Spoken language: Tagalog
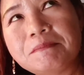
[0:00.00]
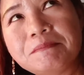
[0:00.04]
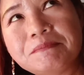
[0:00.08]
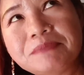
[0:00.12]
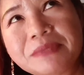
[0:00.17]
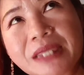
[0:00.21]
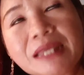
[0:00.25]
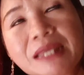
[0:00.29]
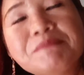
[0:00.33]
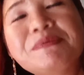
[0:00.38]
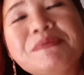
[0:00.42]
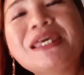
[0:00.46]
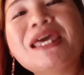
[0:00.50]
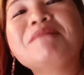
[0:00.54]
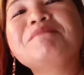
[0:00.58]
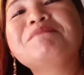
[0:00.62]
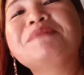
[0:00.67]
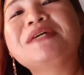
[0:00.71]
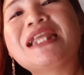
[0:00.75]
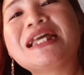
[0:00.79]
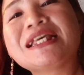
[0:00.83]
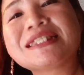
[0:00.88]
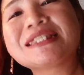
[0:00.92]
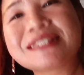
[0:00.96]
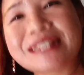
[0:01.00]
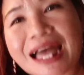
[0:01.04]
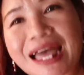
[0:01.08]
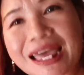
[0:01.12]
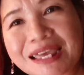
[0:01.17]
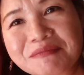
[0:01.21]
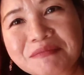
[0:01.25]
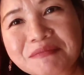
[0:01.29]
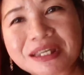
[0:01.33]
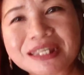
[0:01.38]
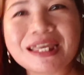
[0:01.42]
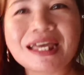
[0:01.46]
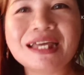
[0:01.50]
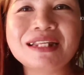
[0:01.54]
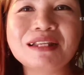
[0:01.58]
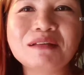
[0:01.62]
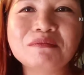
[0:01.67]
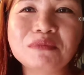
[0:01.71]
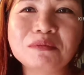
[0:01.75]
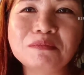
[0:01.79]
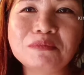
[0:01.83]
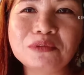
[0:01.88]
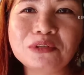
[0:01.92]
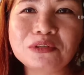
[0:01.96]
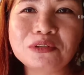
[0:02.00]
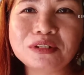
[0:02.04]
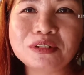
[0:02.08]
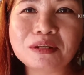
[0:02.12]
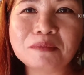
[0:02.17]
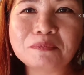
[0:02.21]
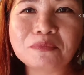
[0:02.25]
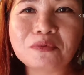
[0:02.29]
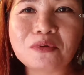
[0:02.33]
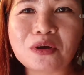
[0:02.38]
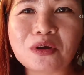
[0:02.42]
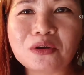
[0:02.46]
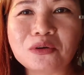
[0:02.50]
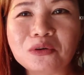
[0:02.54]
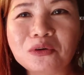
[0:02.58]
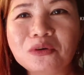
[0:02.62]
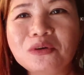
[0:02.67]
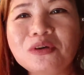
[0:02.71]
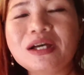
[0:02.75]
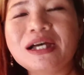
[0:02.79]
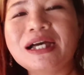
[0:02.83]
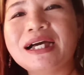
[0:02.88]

10pm Pinas time. Ayan, nabubulol na po ako.